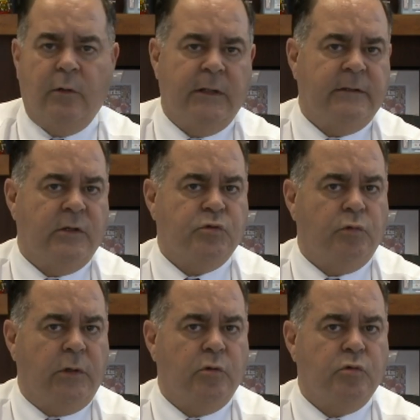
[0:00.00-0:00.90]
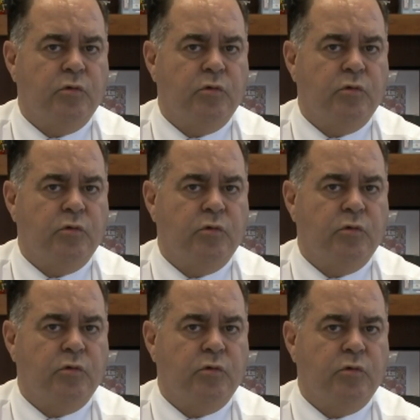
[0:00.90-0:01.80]
de los Estados Unidos
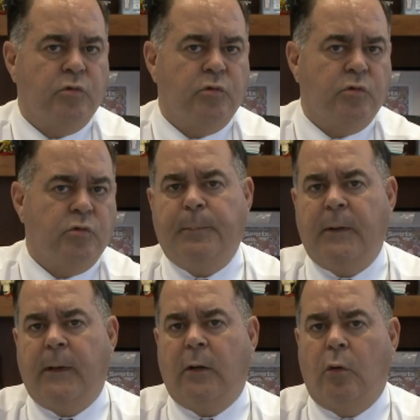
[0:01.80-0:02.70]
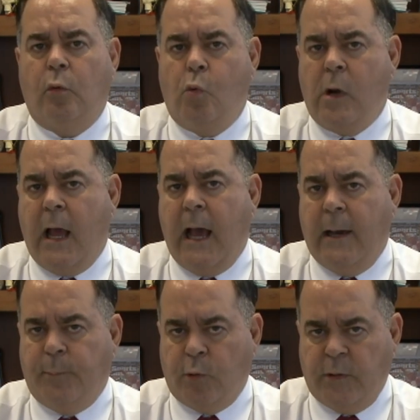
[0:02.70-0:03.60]
sin tener primero una
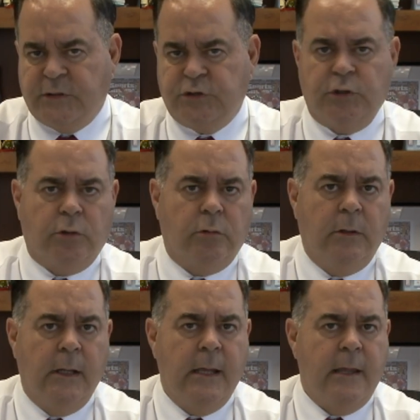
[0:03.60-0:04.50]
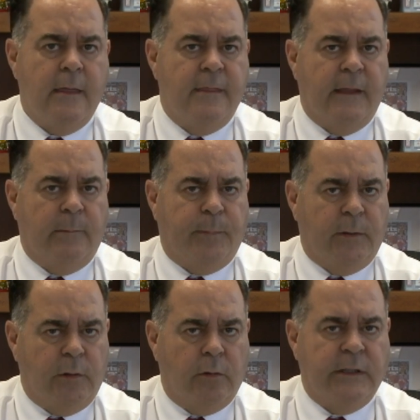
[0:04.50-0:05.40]
aprobación del
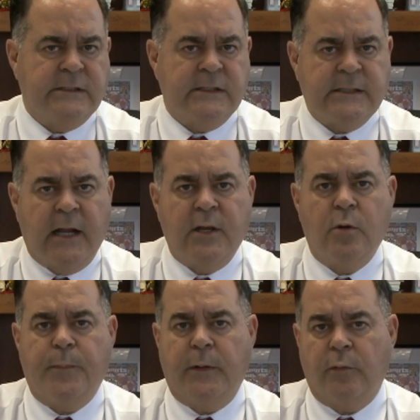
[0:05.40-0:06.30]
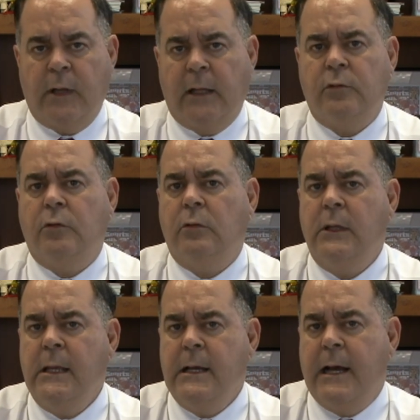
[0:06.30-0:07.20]
perdón necesario, perdonando
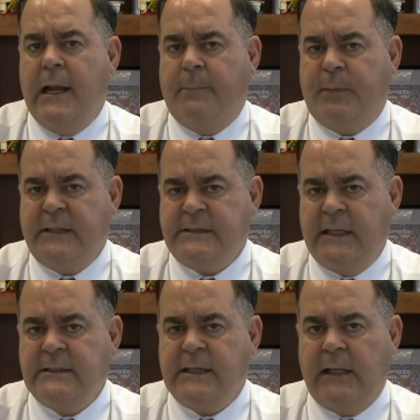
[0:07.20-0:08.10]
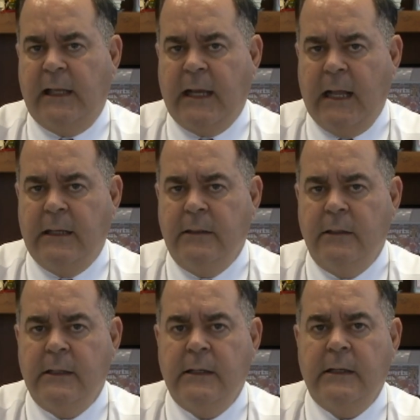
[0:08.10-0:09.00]
la presencia ilegal